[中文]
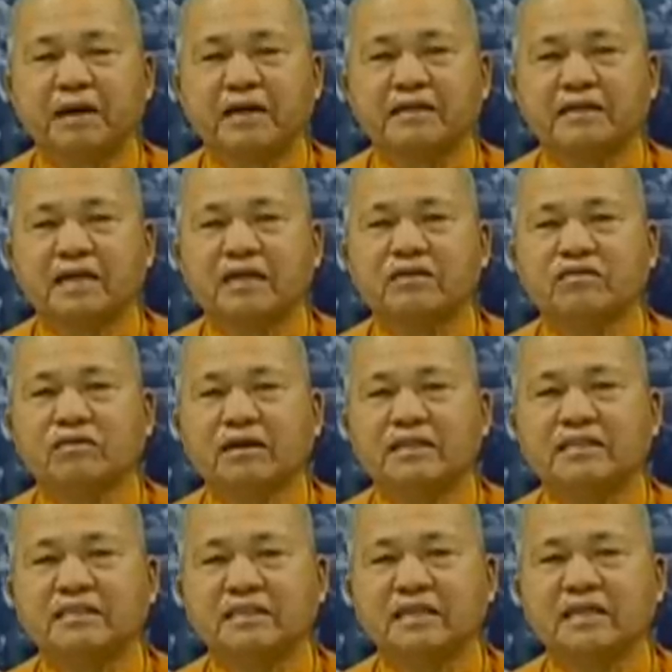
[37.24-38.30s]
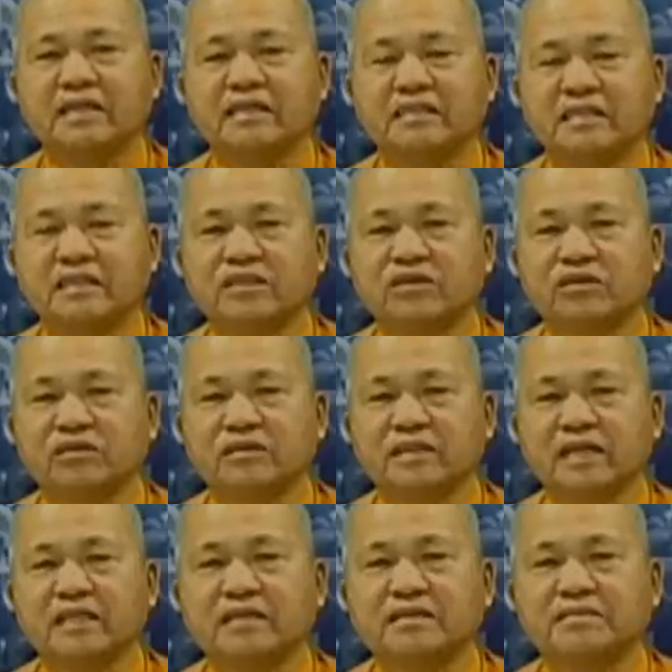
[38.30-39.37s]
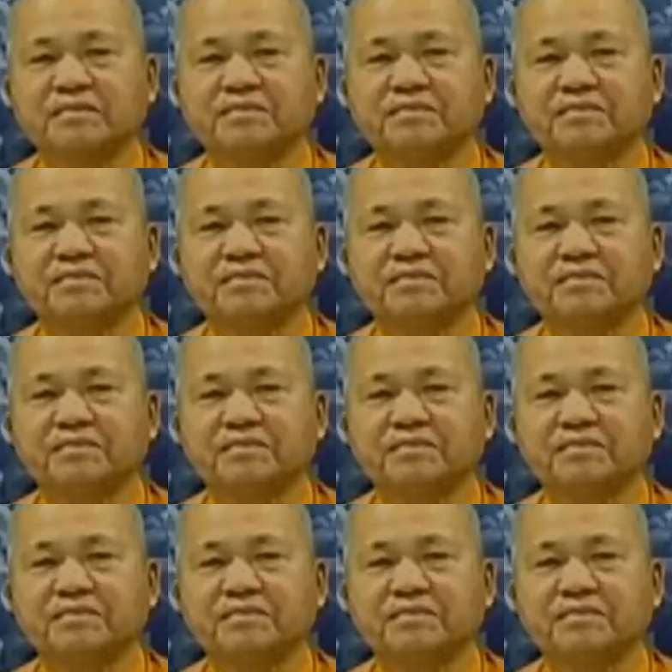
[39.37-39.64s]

百千万劫今重现，